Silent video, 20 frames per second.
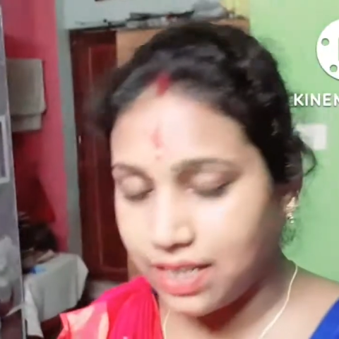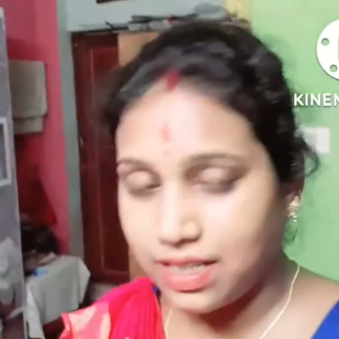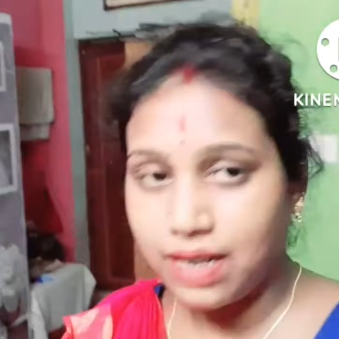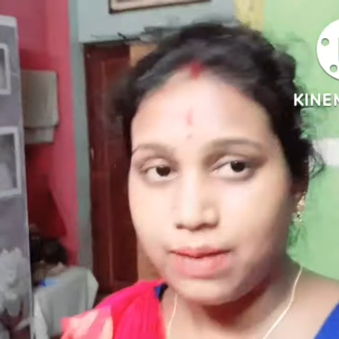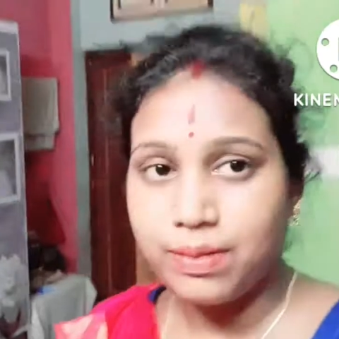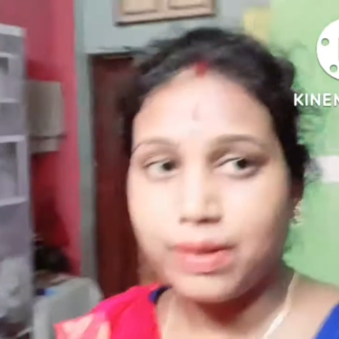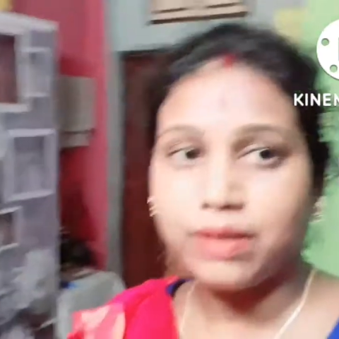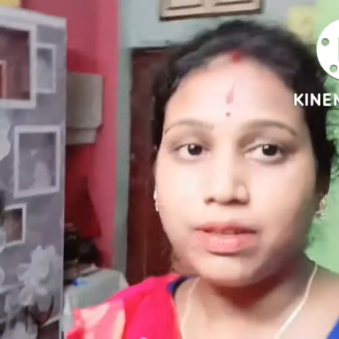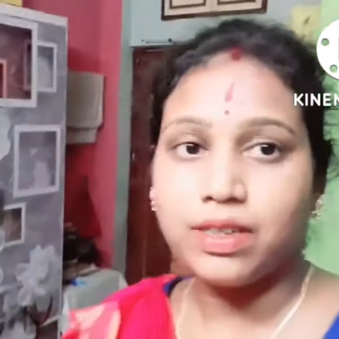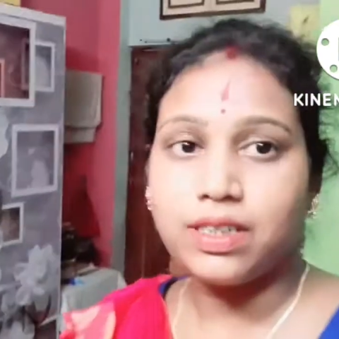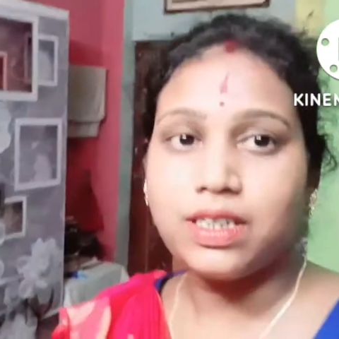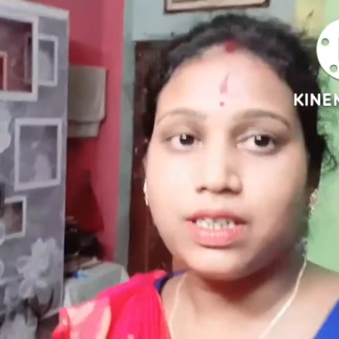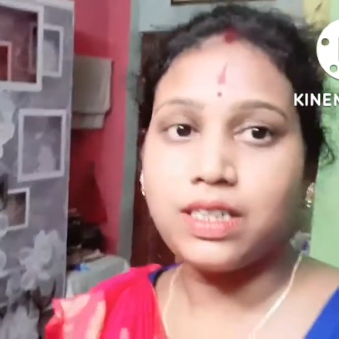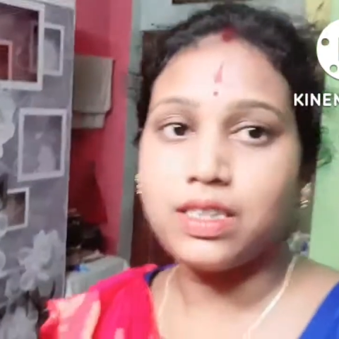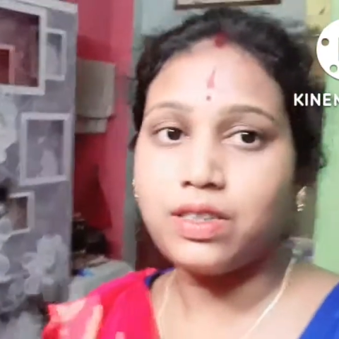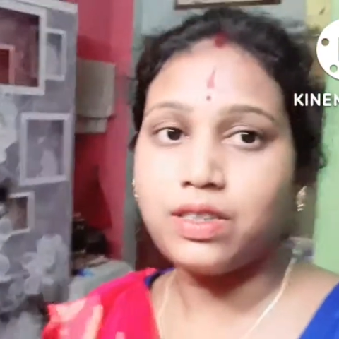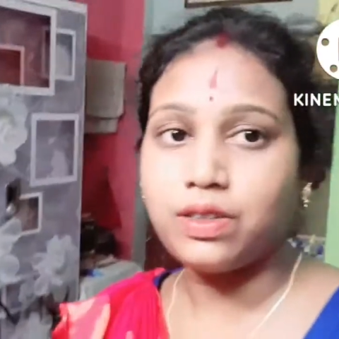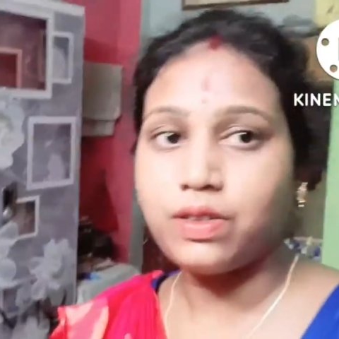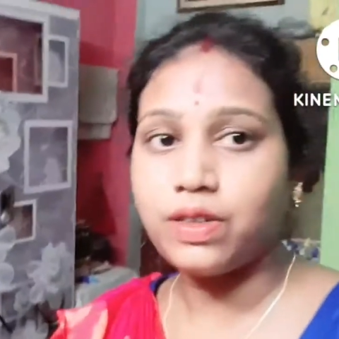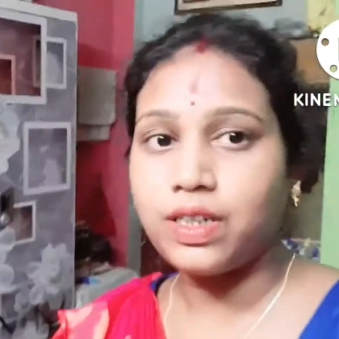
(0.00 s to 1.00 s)
আসলাম এখনও
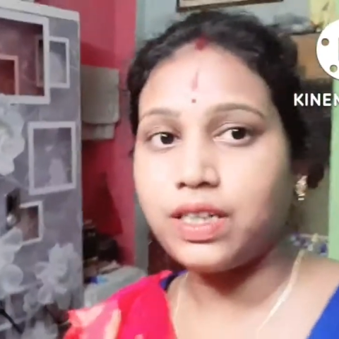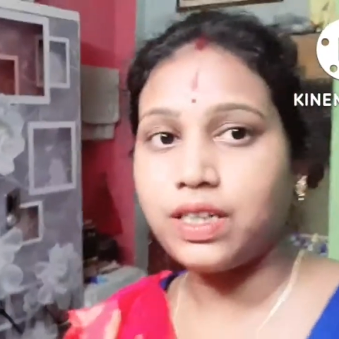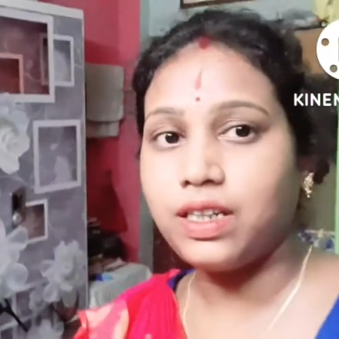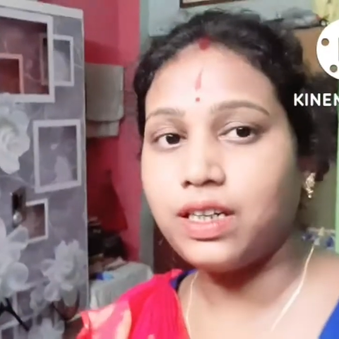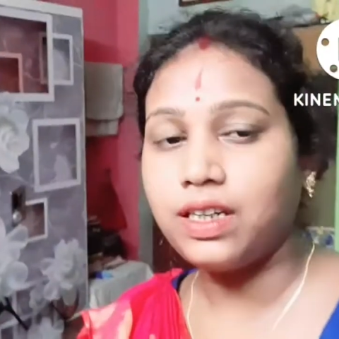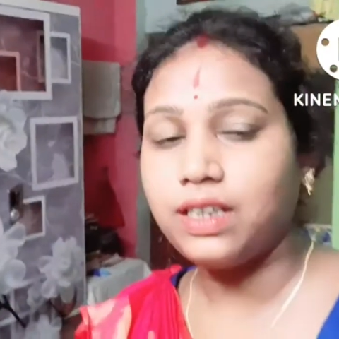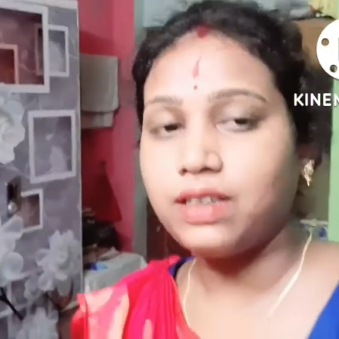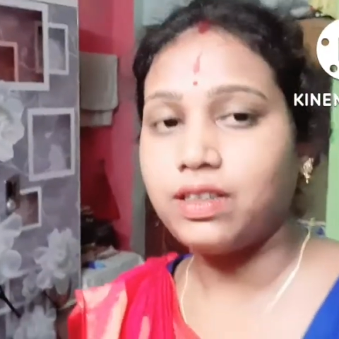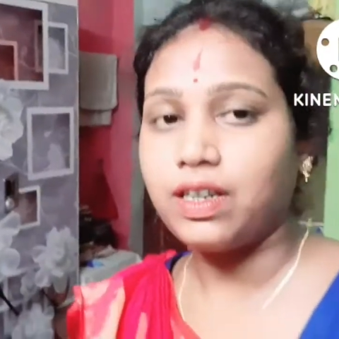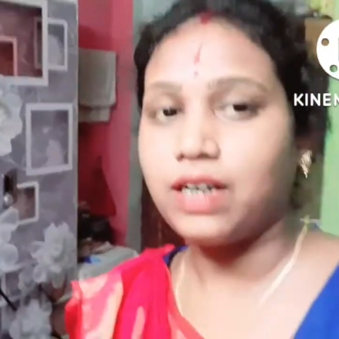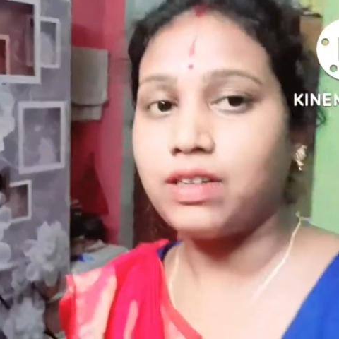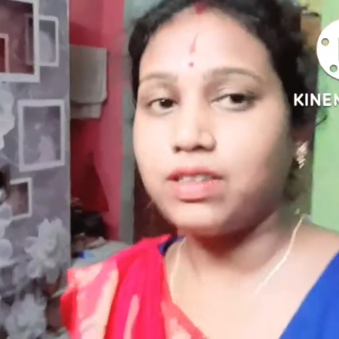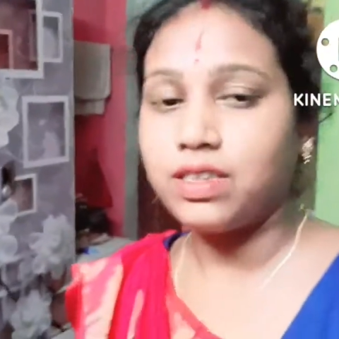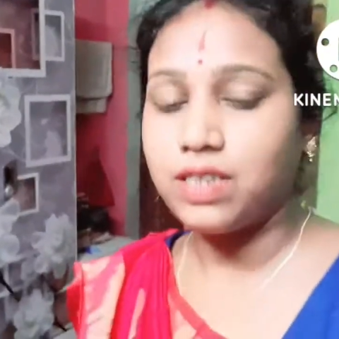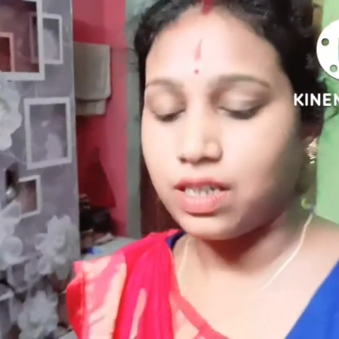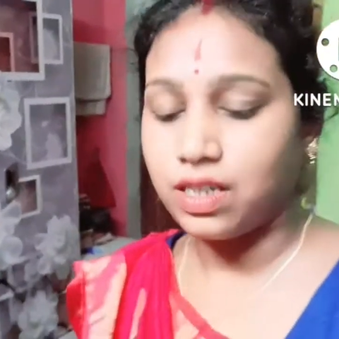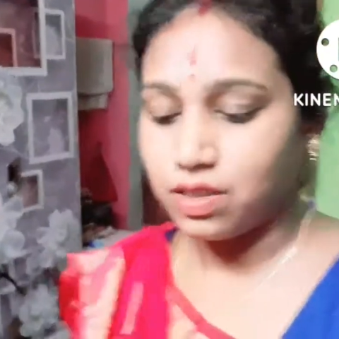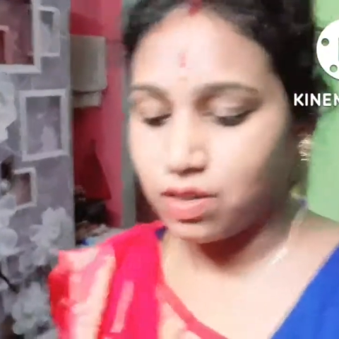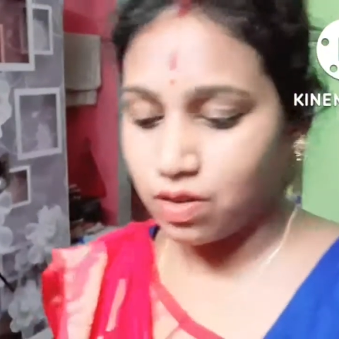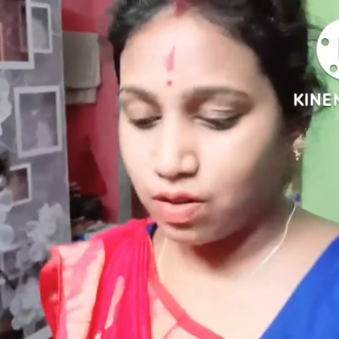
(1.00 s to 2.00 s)
চেঞ্জও করিনি তো এখন
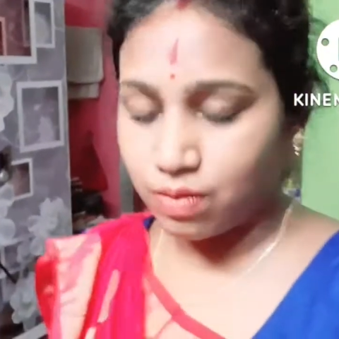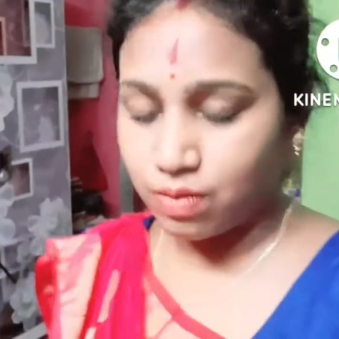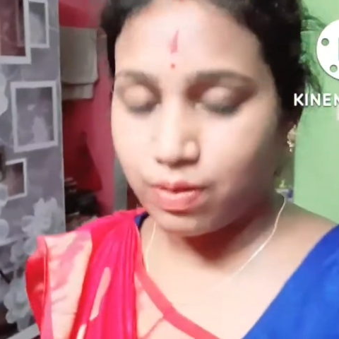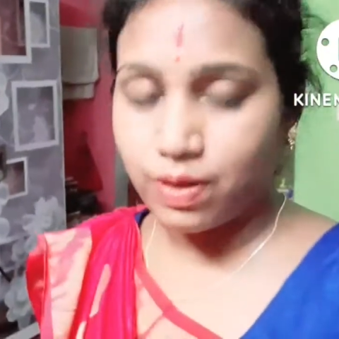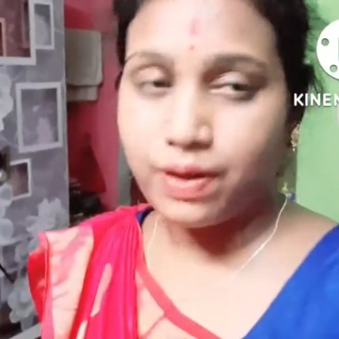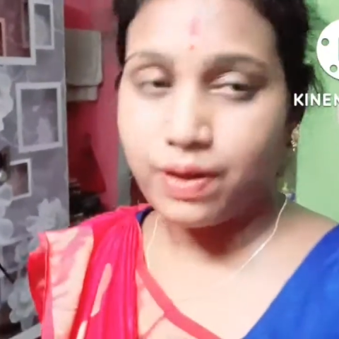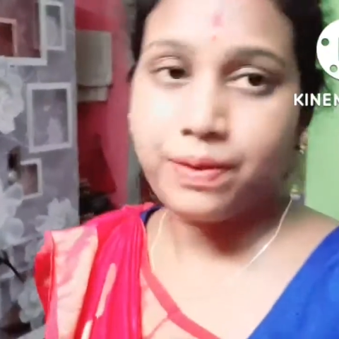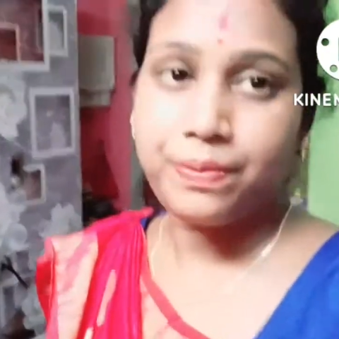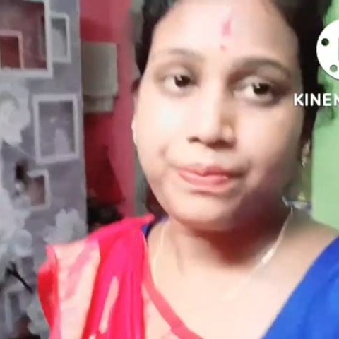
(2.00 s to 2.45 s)
চেঞ্জ করবো